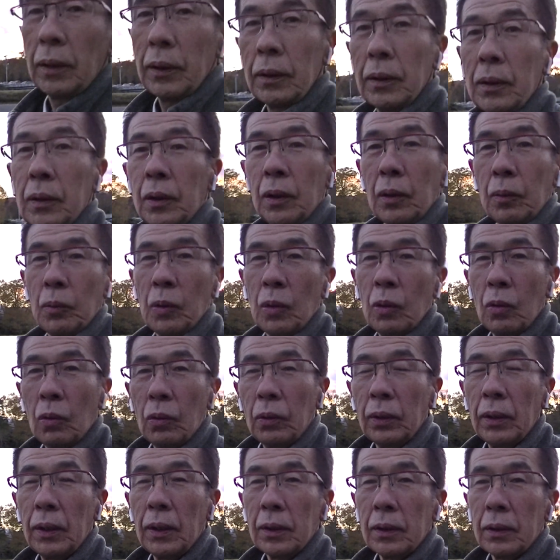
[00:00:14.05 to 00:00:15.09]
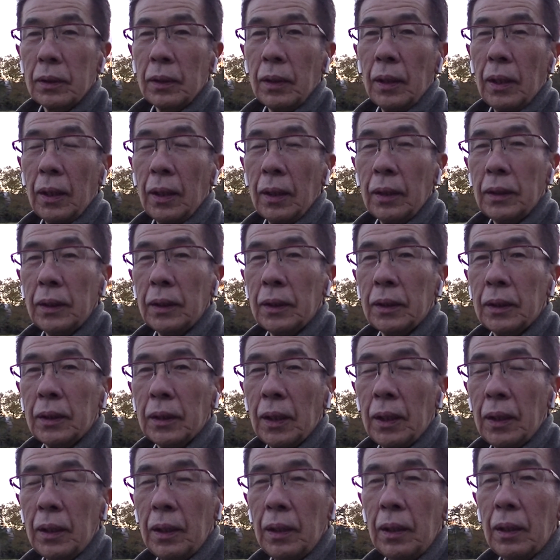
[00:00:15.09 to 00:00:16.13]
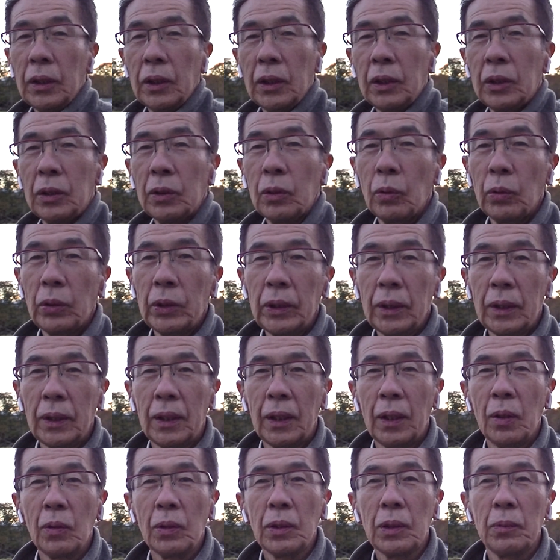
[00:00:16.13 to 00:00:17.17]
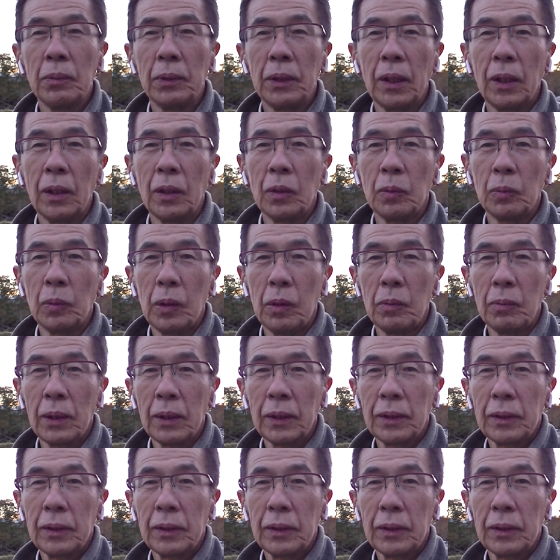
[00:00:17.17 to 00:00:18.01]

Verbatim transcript: んですけども、ここでですね、実際に実証実験をしてみたいと思いま